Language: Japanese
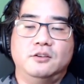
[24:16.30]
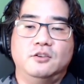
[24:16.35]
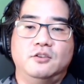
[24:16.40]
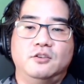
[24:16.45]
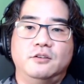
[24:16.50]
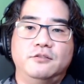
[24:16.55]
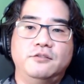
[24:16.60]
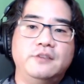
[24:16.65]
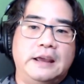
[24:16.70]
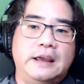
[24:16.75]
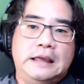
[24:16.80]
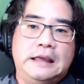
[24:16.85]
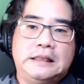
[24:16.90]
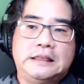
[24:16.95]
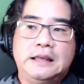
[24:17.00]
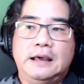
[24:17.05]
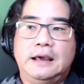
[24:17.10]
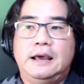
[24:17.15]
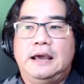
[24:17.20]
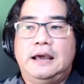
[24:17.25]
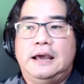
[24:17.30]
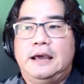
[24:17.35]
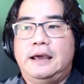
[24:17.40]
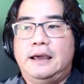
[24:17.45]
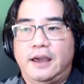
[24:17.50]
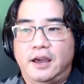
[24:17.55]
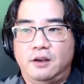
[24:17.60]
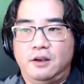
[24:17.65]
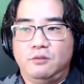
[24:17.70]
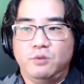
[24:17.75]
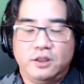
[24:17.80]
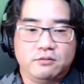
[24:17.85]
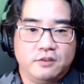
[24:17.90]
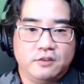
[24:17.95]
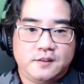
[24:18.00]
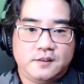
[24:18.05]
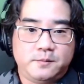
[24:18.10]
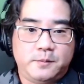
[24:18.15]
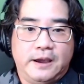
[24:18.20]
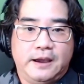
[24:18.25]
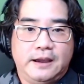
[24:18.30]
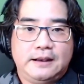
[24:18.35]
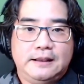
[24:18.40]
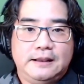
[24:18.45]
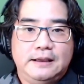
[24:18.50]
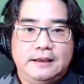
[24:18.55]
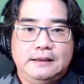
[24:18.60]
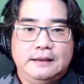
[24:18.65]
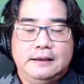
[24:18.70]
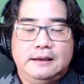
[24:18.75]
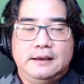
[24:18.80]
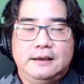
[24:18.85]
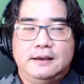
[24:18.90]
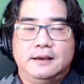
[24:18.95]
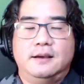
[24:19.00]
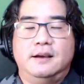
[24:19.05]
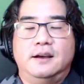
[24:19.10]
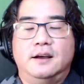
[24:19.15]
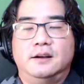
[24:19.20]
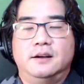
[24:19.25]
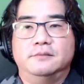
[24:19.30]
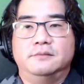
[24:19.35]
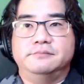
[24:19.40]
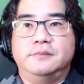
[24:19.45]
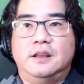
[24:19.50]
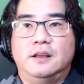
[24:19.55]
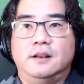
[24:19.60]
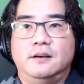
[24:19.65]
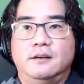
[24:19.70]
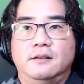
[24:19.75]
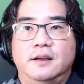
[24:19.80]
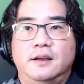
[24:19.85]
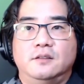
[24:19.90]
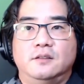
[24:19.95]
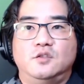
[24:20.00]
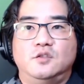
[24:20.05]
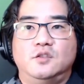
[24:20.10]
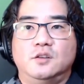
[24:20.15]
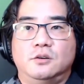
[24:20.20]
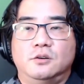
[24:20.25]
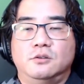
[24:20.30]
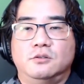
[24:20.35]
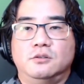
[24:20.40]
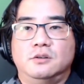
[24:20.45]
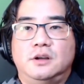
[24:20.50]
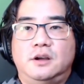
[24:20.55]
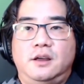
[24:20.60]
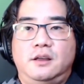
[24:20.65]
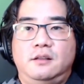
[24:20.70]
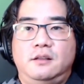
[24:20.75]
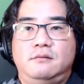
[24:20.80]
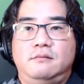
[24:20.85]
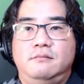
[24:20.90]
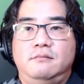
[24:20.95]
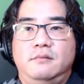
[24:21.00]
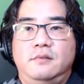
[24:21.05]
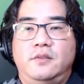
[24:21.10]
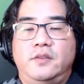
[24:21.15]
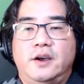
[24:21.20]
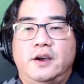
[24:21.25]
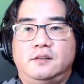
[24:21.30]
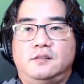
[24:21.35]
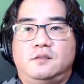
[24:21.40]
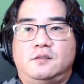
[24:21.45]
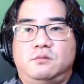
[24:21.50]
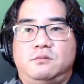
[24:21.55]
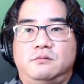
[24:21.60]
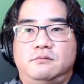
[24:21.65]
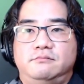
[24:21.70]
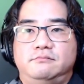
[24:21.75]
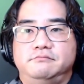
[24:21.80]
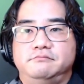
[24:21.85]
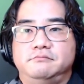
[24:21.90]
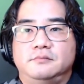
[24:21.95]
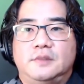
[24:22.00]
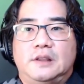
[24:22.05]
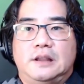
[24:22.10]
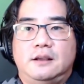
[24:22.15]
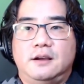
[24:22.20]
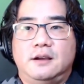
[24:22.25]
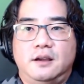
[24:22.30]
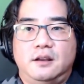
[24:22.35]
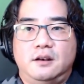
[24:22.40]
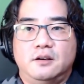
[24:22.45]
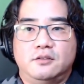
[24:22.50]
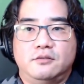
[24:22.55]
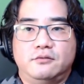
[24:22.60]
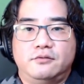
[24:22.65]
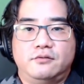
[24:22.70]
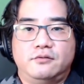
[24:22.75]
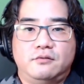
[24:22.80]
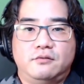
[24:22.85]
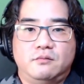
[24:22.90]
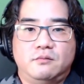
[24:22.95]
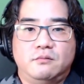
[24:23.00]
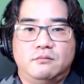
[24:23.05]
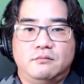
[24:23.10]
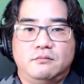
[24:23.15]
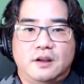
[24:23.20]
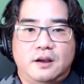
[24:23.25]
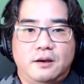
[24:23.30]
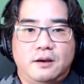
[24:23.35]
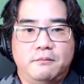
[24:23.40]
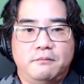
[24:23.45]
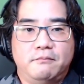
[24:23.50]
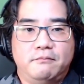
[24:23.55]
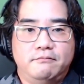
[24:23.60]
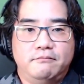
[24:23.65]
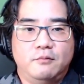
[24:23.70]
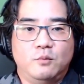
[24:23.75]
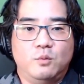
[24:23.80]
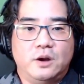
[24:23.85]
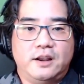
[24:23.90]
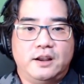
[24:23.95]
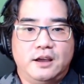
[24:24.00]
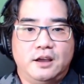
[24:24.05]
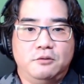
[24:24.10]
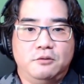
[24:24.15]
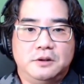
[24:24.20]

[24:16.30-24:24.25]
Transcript: で、えー、逆にクリスじゃない人たちにとってはそういうふうにあの優しく、えー、